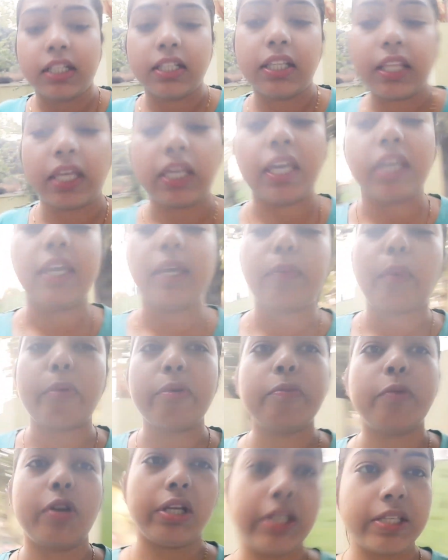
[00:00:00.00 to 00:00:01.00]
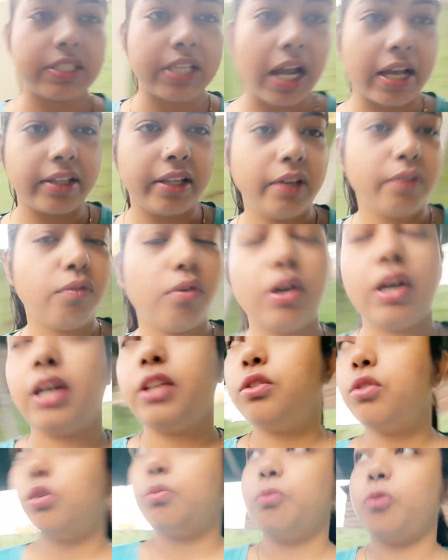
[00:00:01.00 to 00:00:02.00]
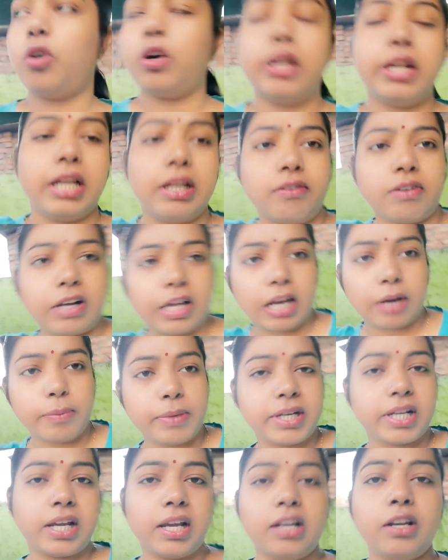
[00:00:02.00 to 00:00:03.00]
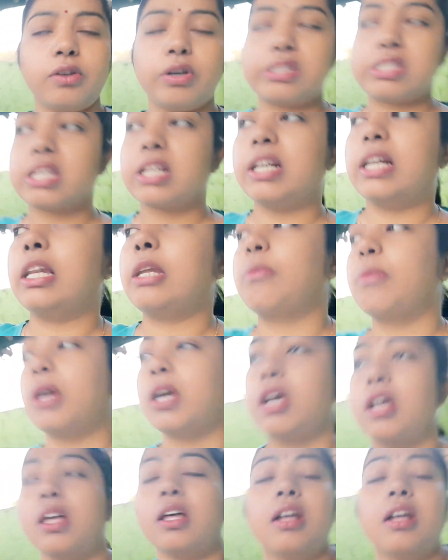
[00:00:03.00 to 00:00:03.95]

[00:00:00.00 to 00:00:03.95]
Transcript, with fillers: देखेंगे मम्मी बोली कि ज़्यादा ही वो है तो मोहल्ले वगैरह में टहल लो ऐसे गली में